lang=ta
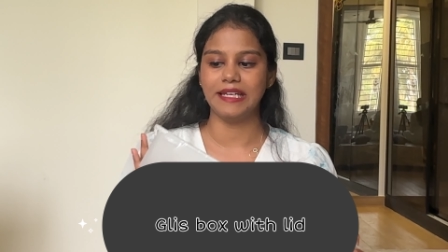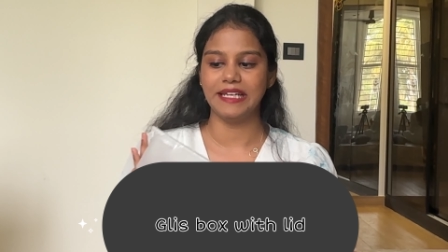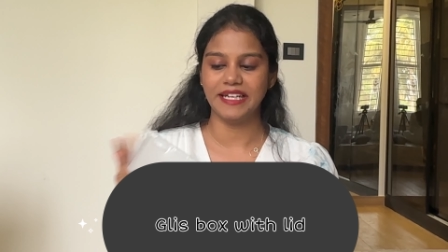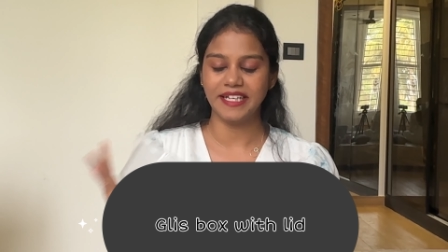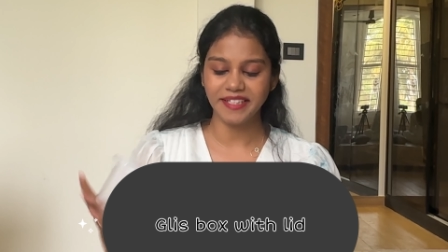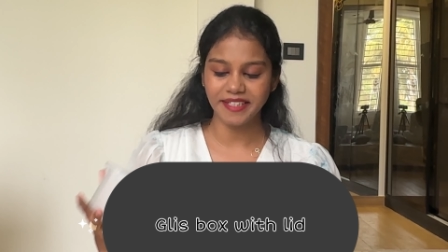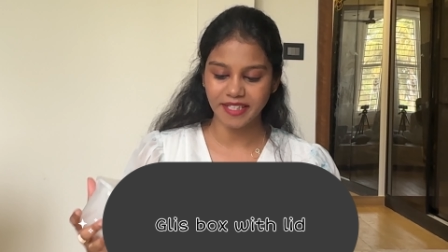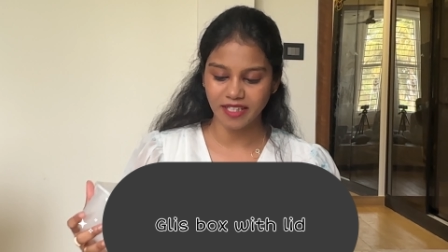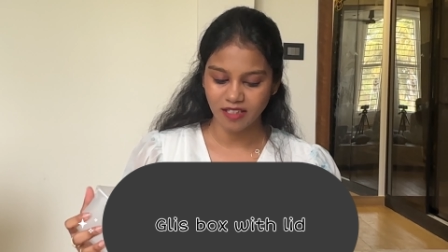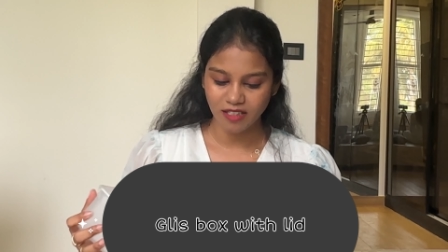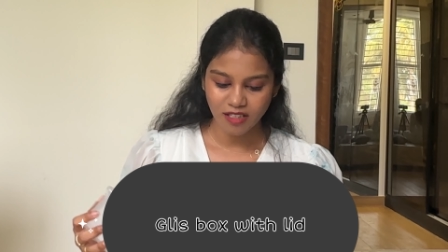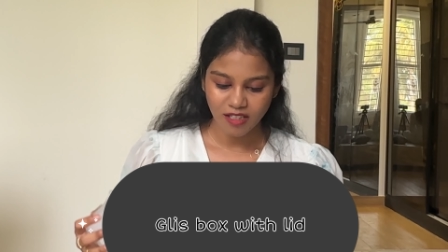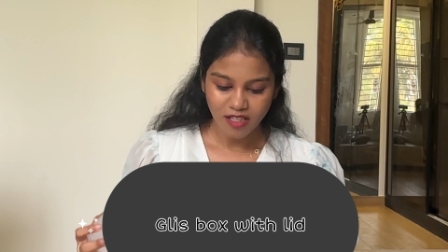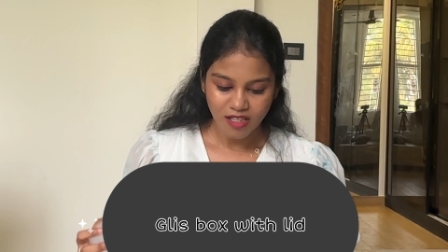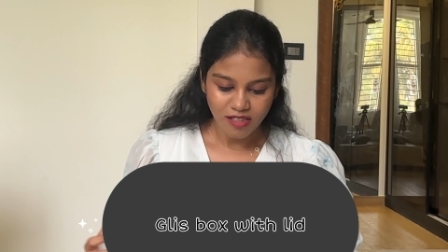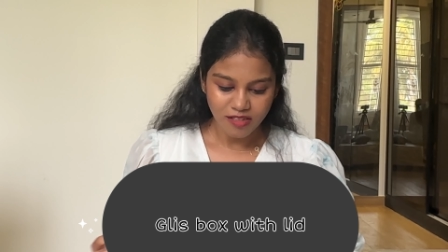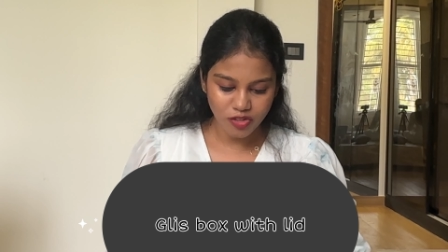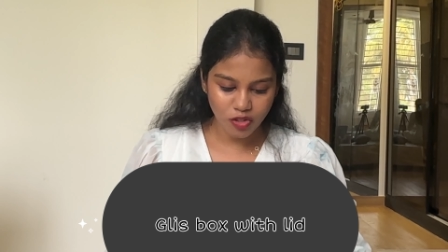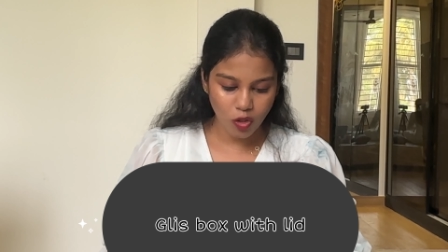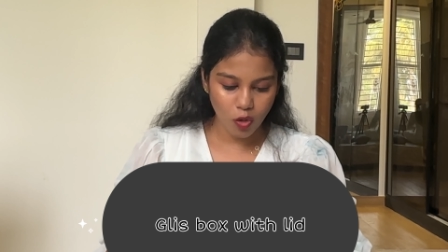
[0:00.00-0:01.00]
லெட்
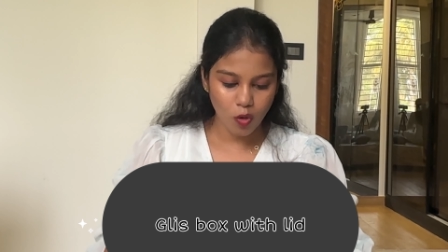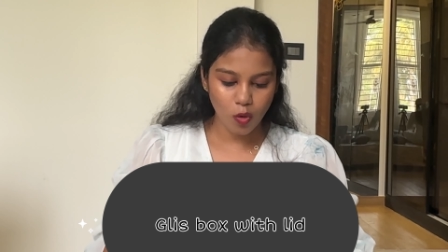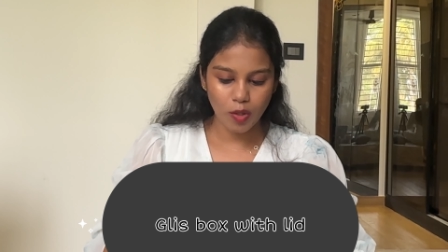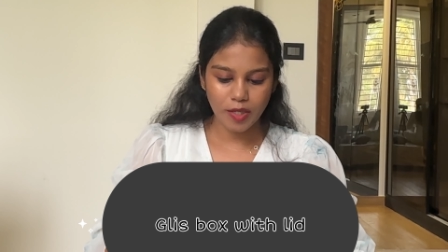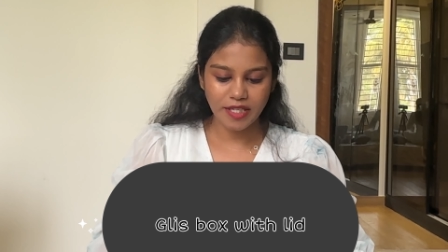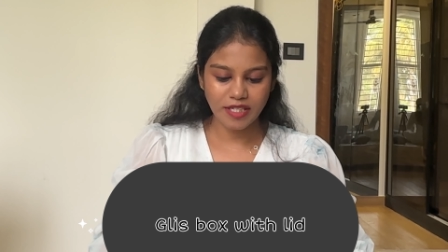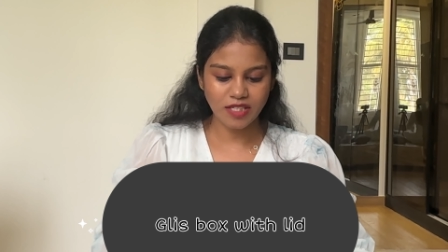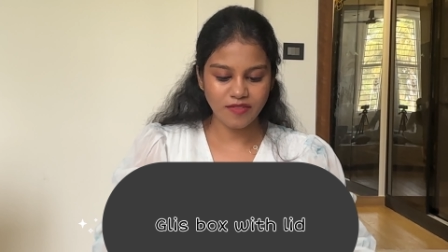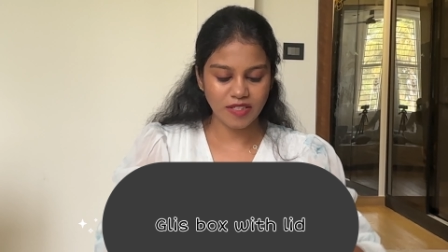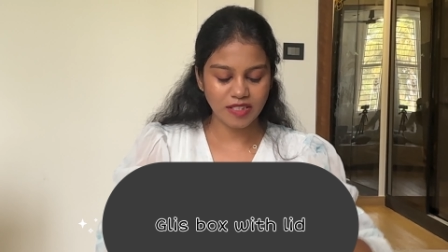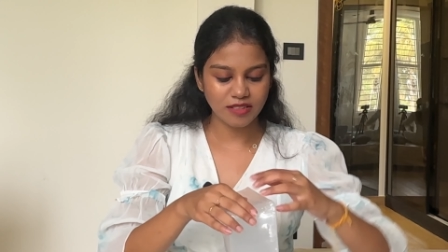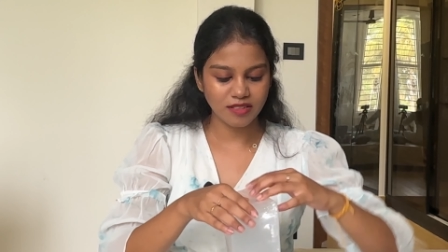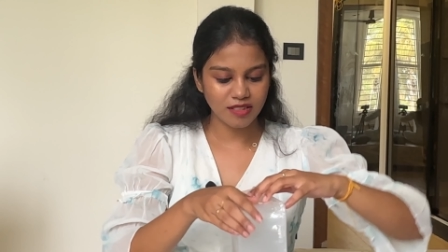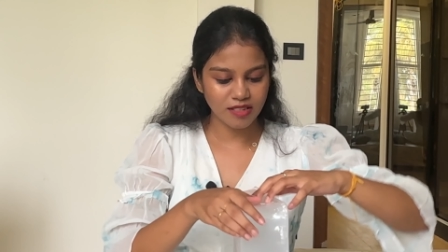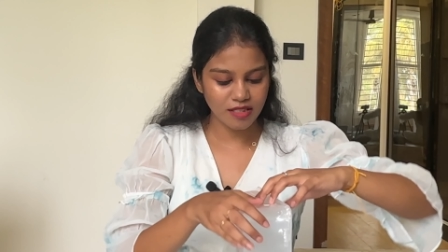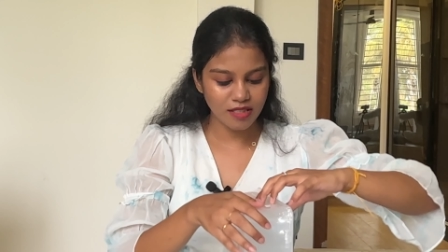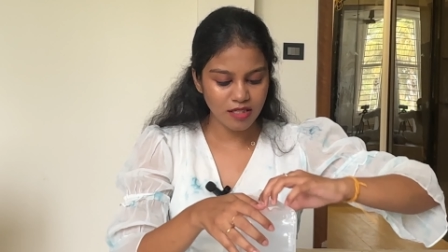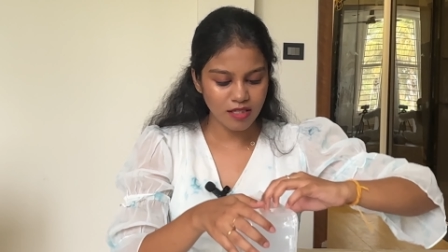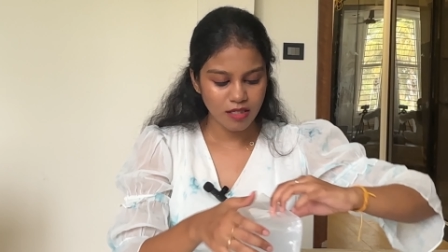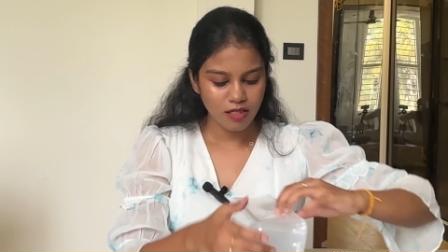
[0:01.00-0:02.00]
ஸோ இது
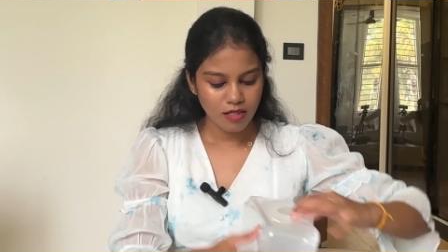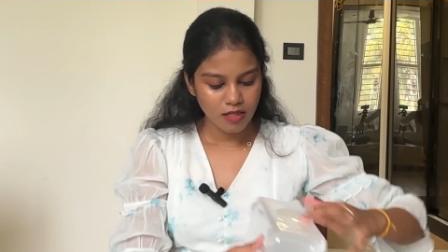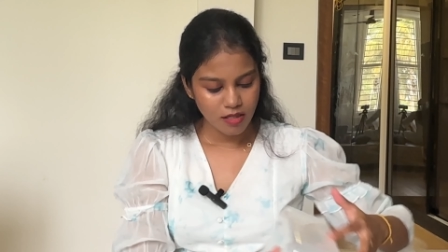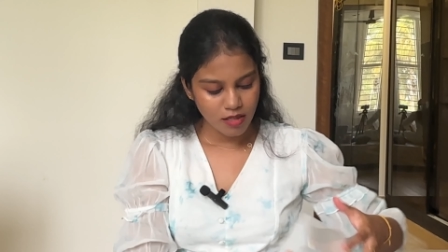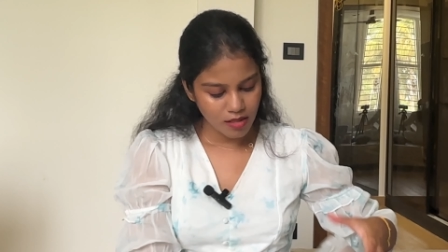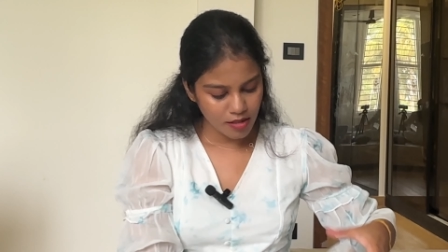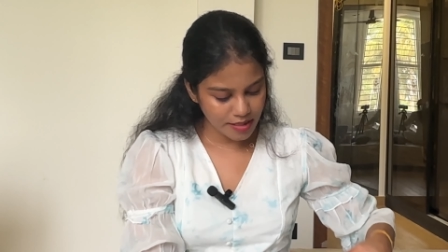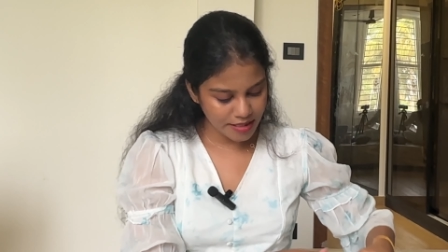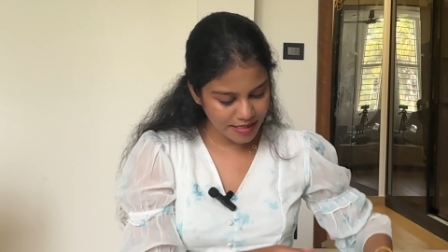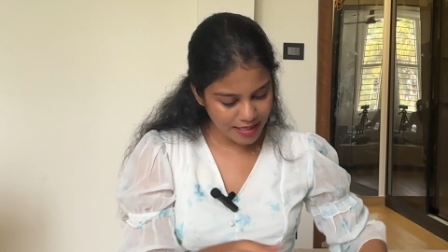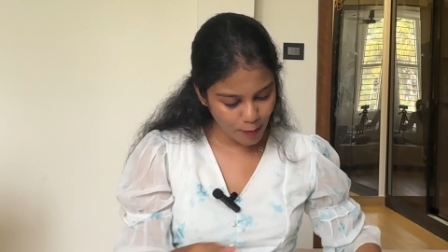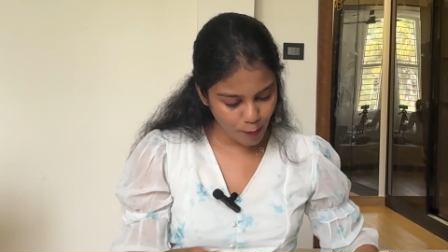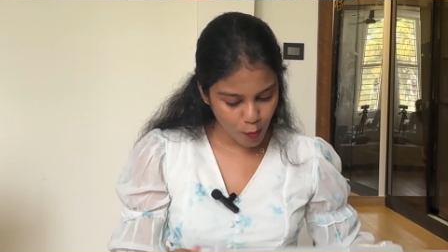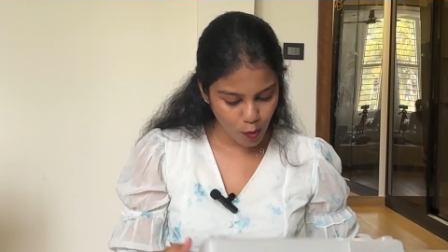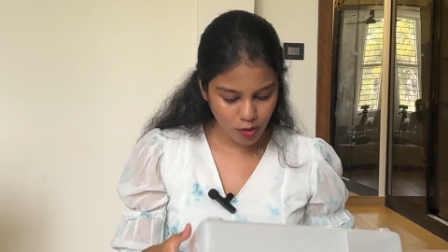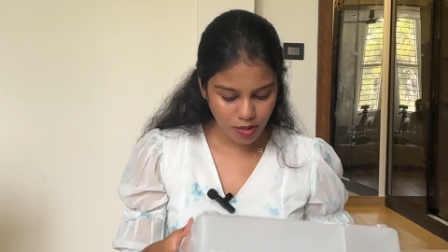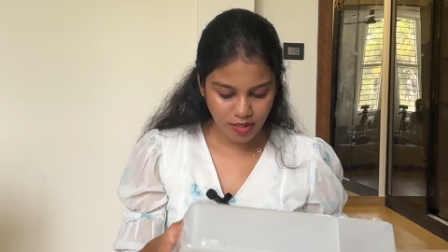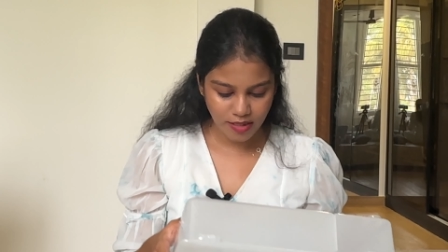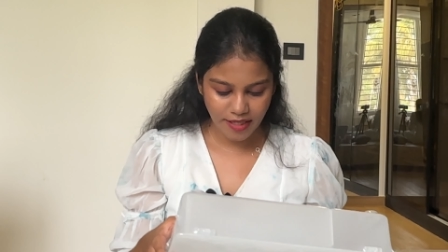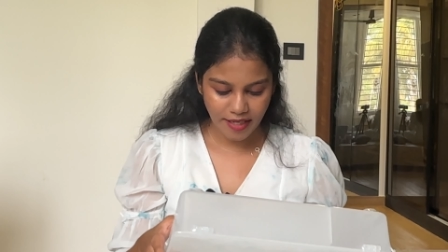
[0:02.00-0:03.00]
வந்து இதில்
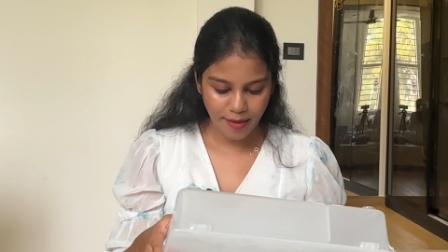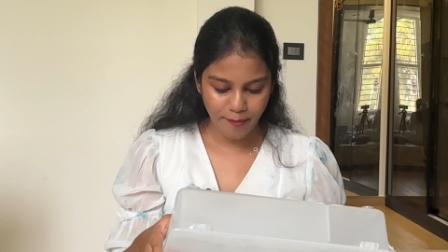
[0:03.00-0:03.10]
போட்டிருந்த